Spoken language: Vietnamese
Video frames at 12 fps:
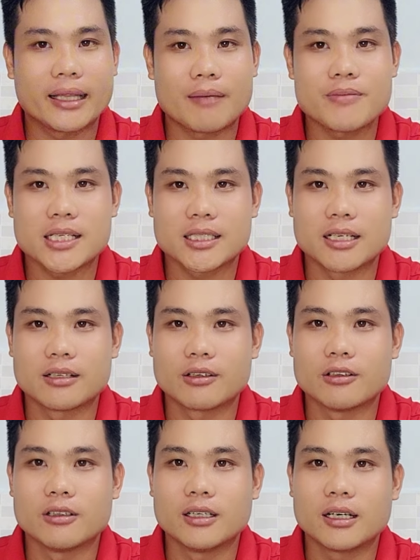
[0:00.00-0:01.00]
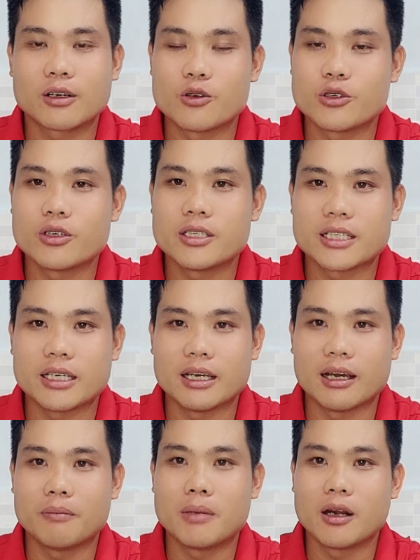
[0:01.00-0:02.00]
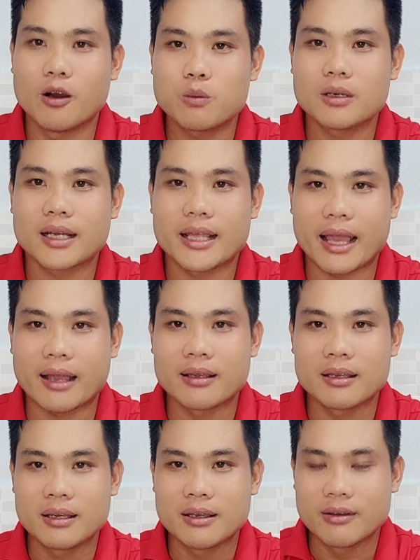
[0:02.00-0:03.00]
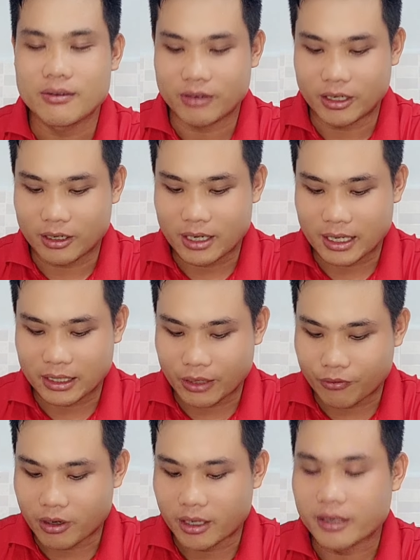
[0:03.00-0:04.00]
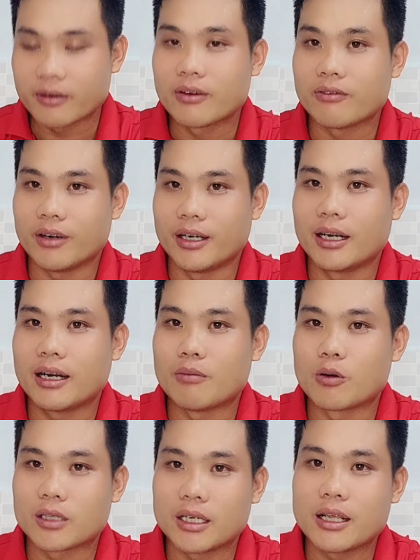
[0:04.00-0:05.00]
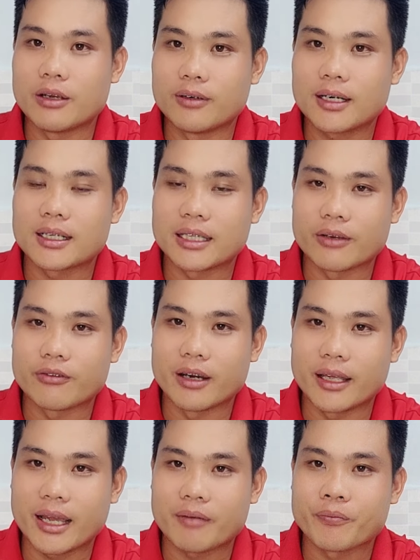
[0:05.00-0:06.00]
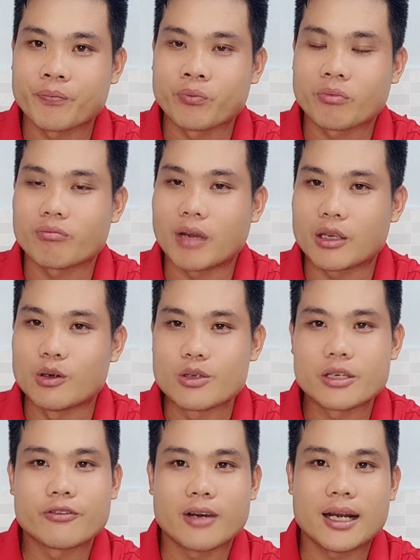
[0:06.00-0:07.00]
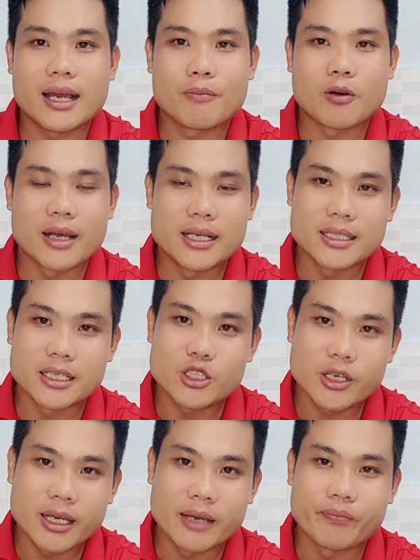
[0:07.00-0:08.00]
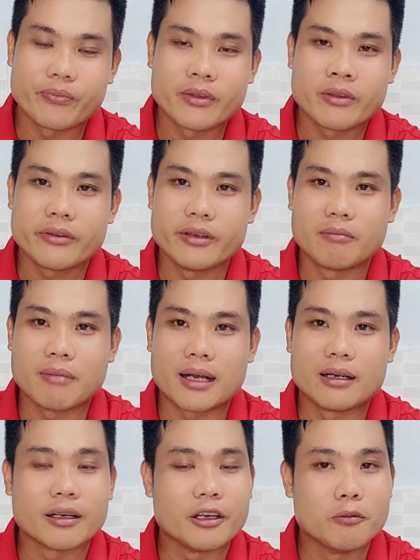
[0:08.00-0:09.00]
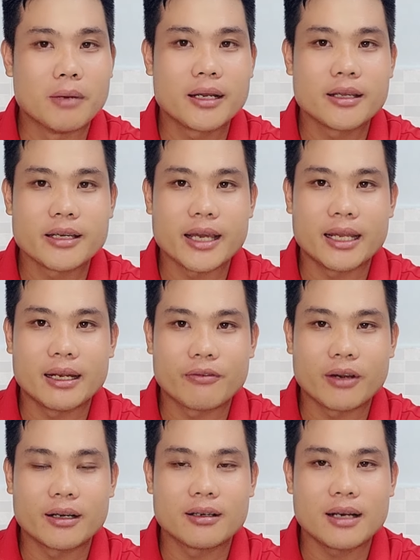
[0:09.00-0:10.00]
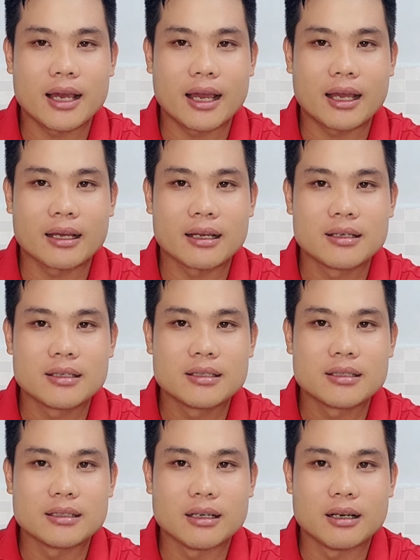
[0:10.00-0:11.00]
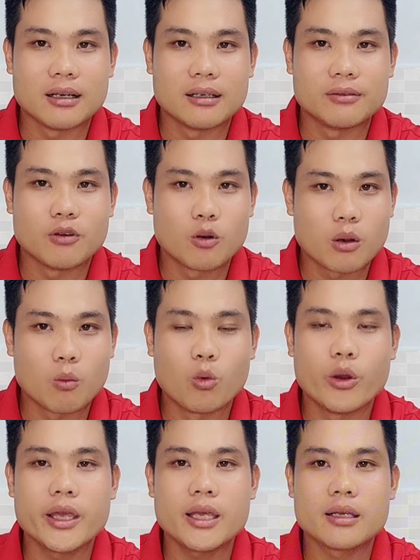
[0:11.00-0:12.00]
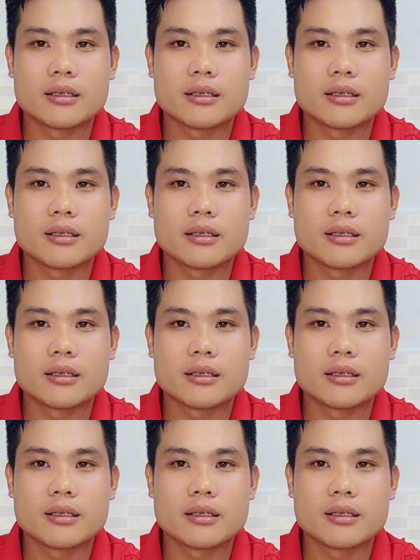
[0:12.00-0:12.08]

tấm chân tình của cô chú anh chị ở bên úc đó cả nhà phải nói là tuyệt vời phải nói là một tín hiệu rất là tuyệt vời ha mặc dù chưa phải là một nghệ sĩ chuyên nghiệp nhưng mà được yêu mến như vậy là phải nói là uh, vô cùng quý